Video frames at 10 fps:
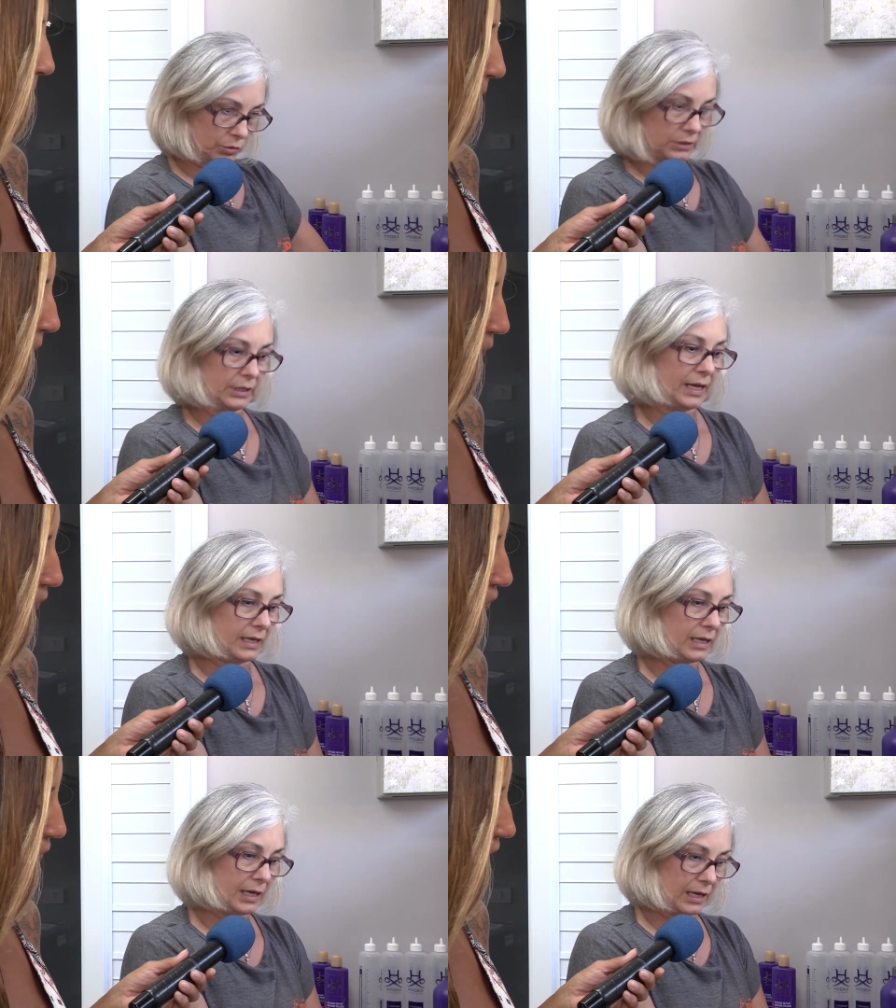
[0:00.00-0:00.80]
ou
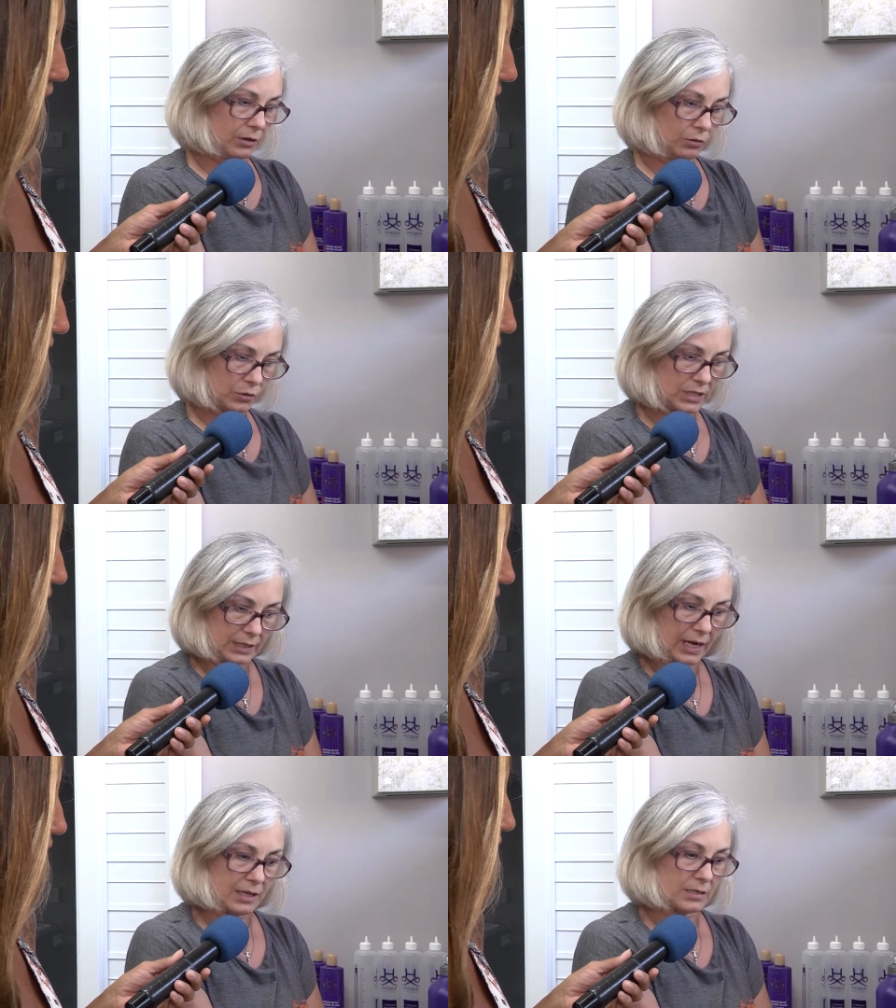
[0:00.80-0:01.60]
traria o
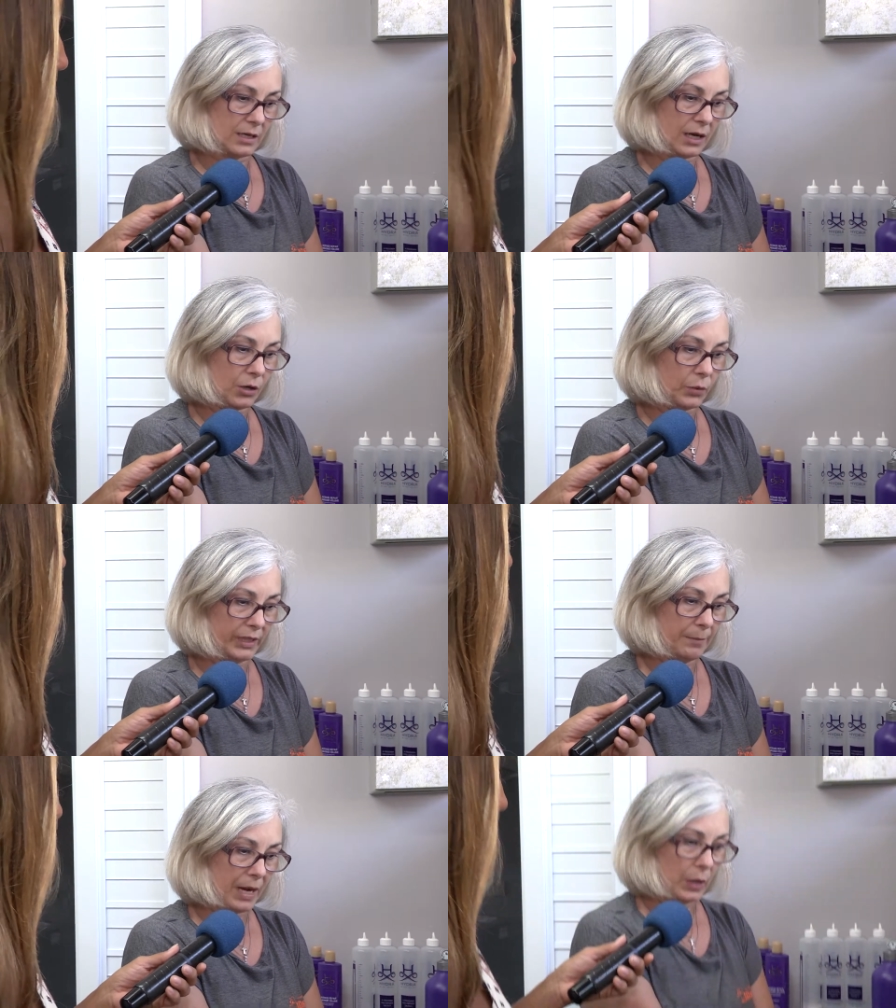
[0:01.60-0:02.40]
estresse ao
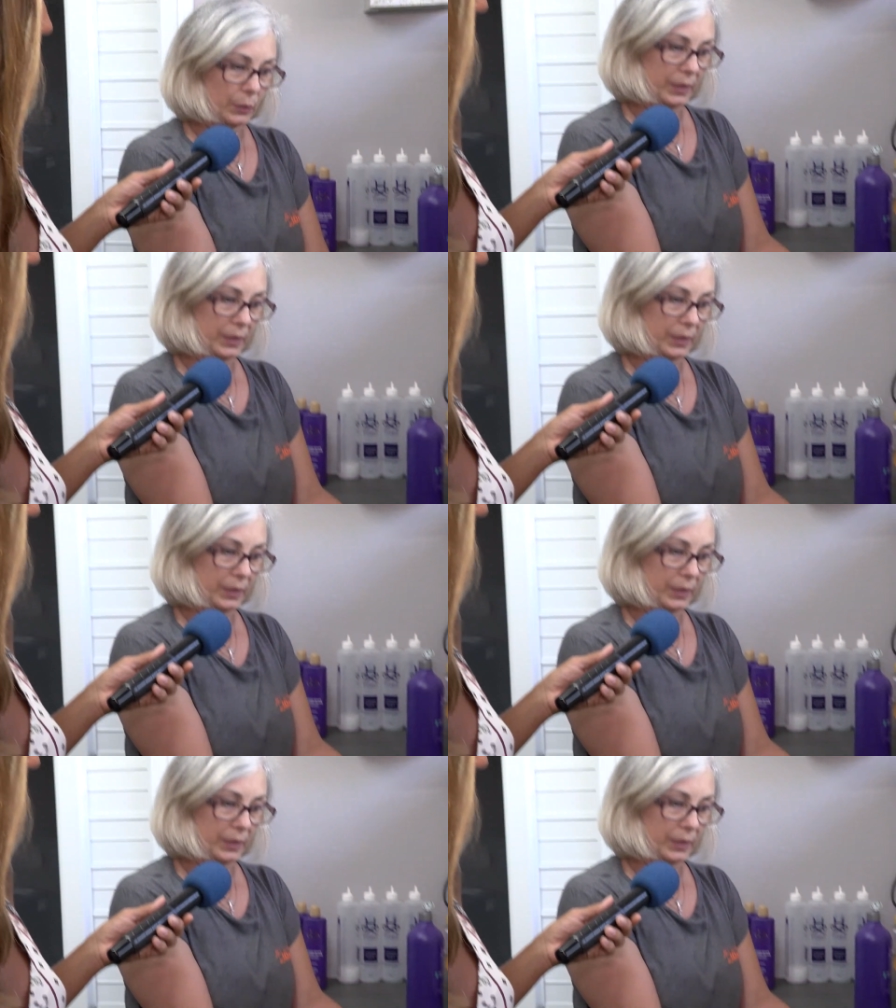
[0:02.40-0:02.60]
animal,